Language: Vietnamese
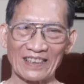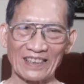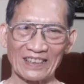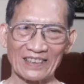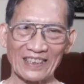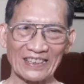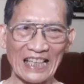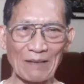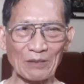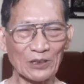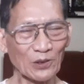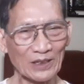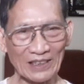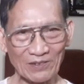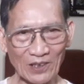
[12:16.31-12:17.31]
chia sẻ một chút
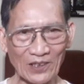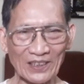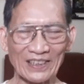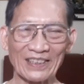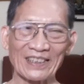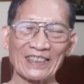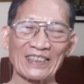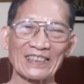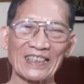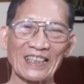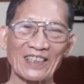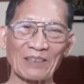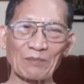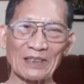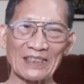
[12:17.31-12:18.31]
xíu thôi thế
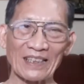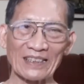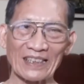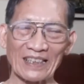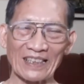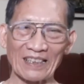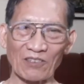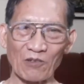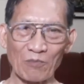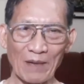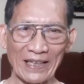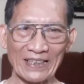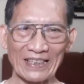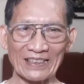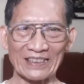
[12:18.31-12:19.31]
còn bây giờ thì là cũng may
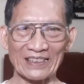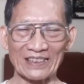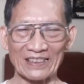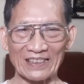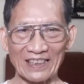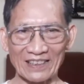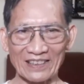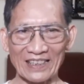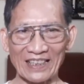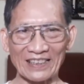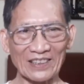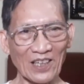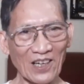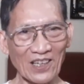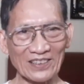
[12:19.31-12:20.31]
là được trời
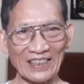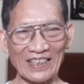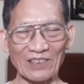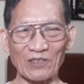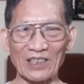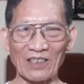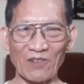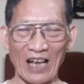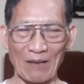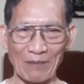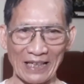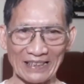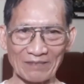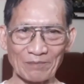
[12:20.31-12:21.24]
cho thì là cũng được khỏe mạnh